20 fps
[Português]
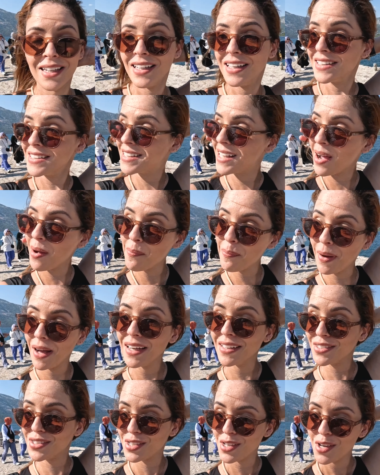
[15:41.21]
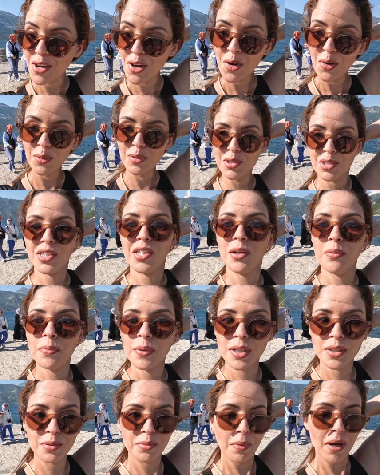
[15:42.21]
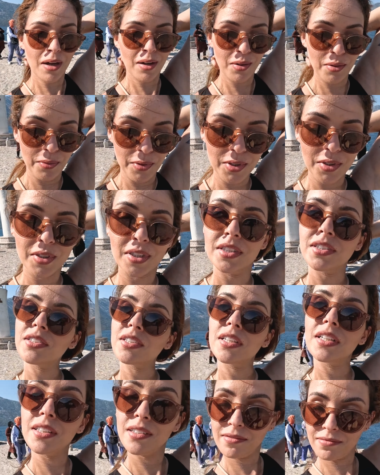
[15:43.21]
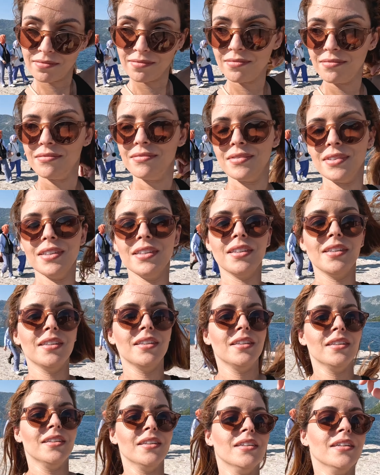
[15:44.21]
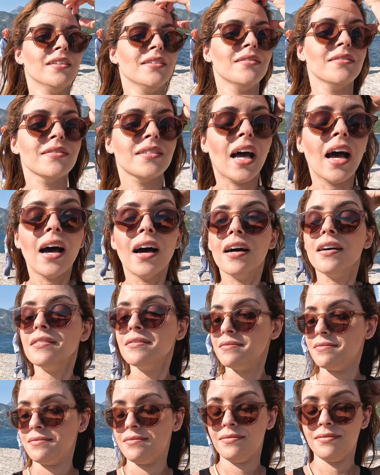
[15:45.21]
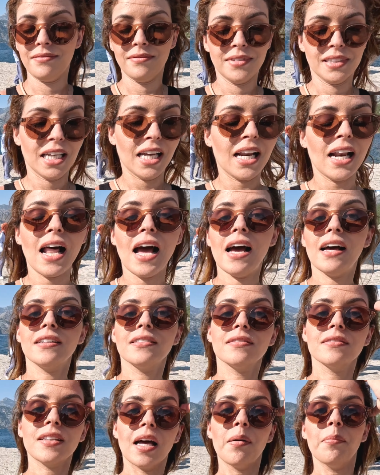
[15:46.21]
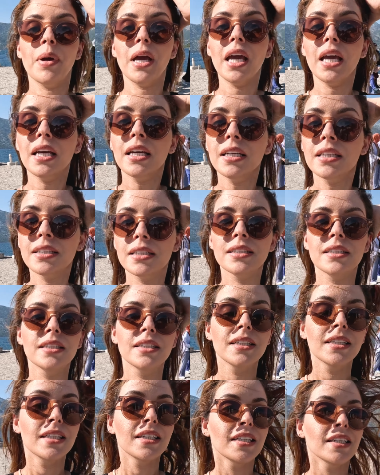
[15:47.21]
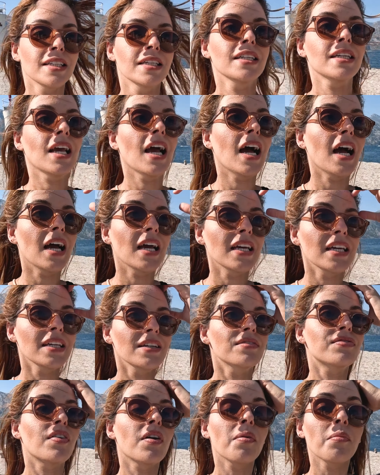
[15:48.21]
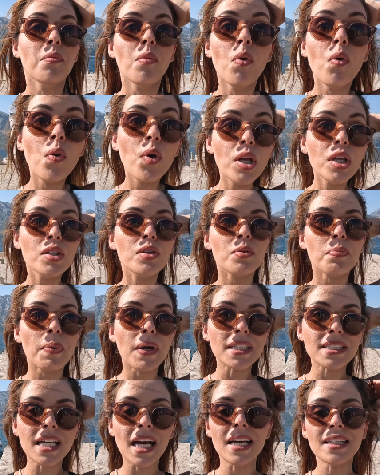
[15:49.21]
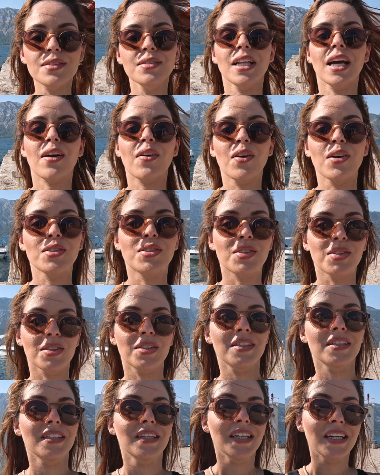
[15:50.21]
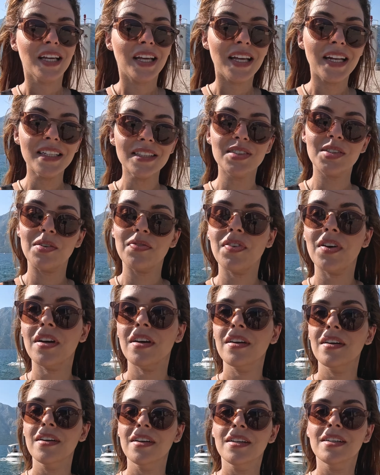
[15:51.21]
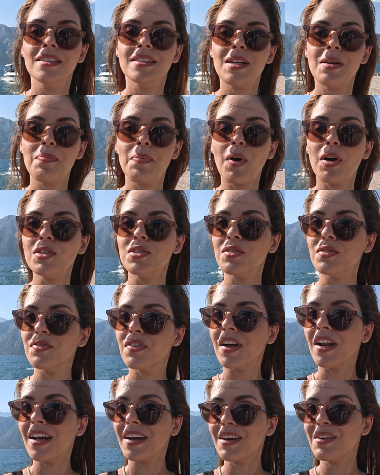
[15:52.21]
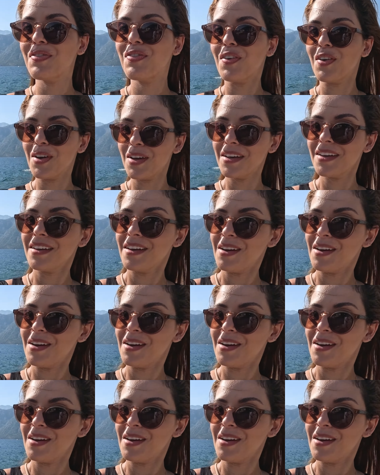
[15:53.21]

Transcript: esse rapaz, o skipper do barco, o motorista, ele não, não tá, sei lá, não tá bem. E aí foi muito pesado o negócio. Christopher, você pode falar que foi